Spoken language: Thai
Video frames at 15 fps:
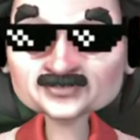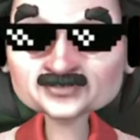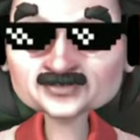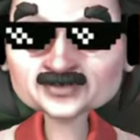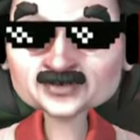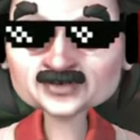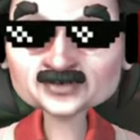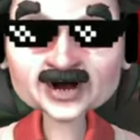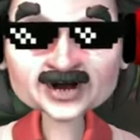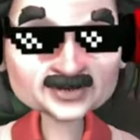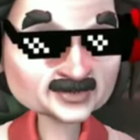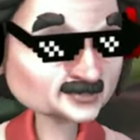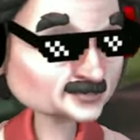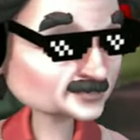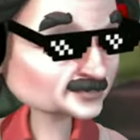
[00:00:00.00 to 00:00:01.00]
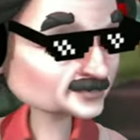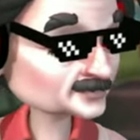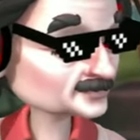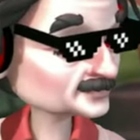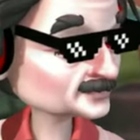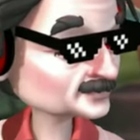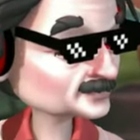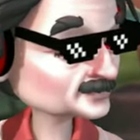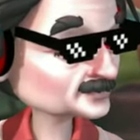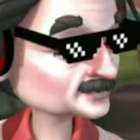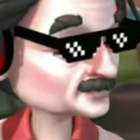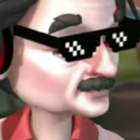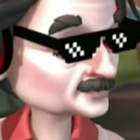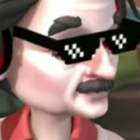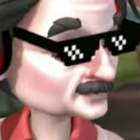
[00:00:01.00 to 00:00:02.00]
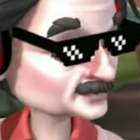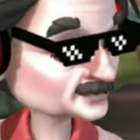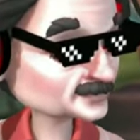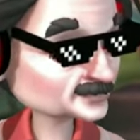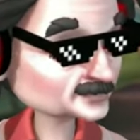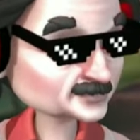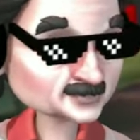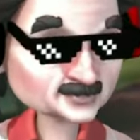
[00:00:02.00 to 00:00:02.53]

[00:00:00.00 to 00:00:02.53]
อุ้ยฟรีเกมเหรอฟรีเกมโรงเหรอ